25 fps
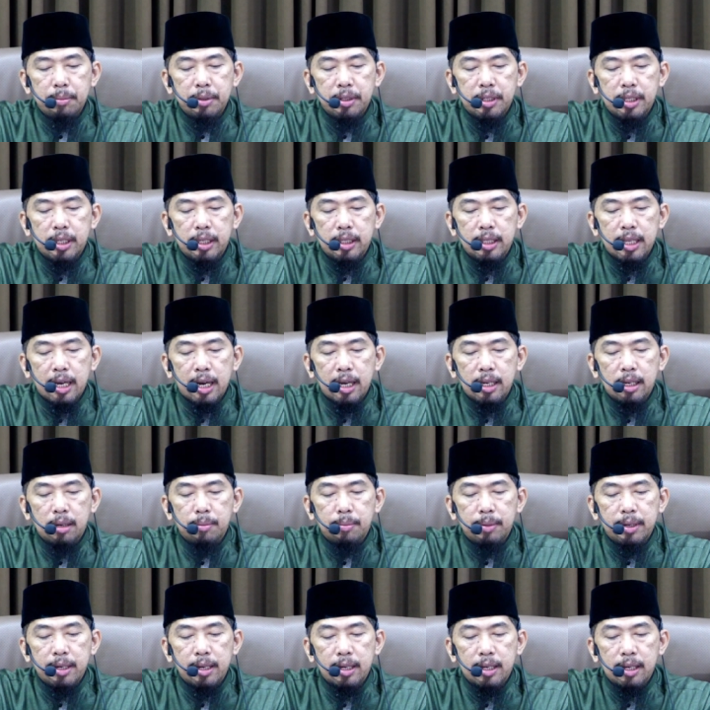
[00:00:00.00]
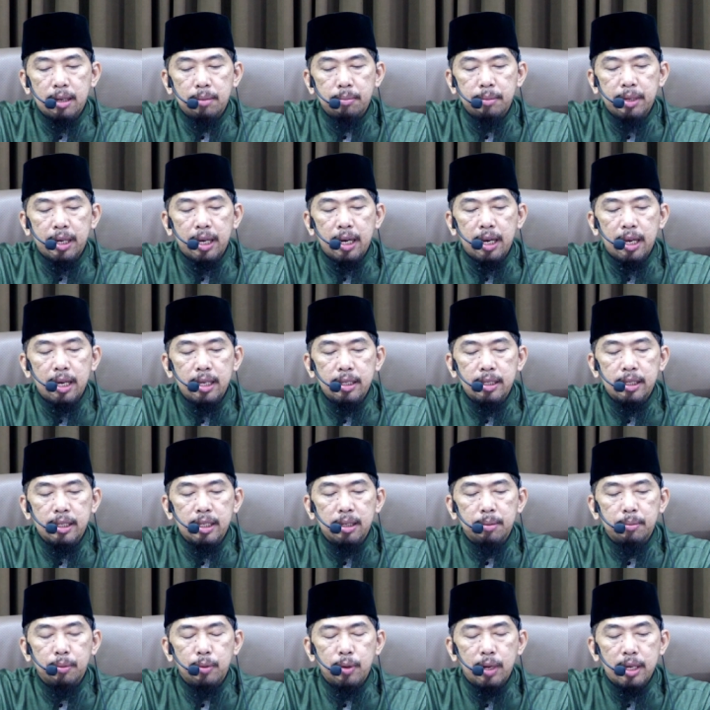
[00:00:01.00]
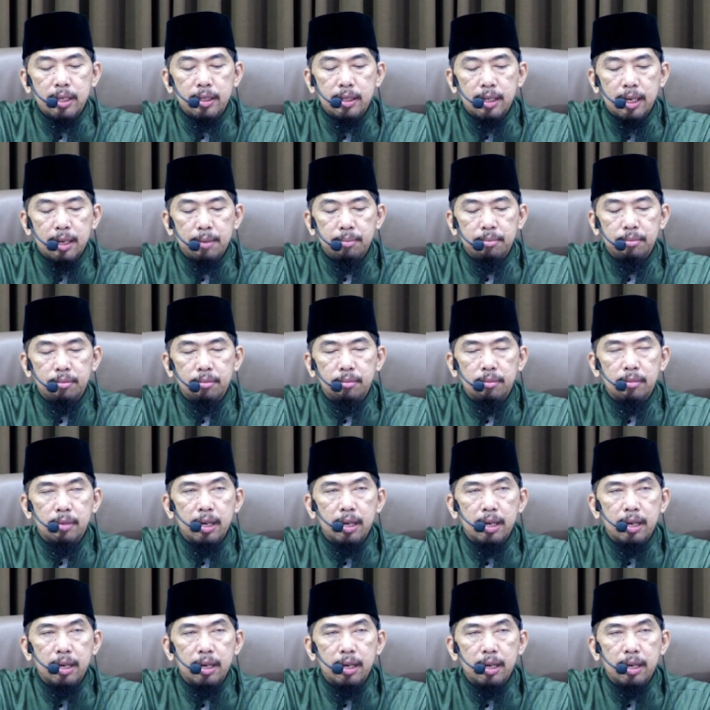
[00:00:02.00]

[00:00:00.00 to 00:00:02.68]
menceritakan kepada kami Al-Hasan ibnu Aslam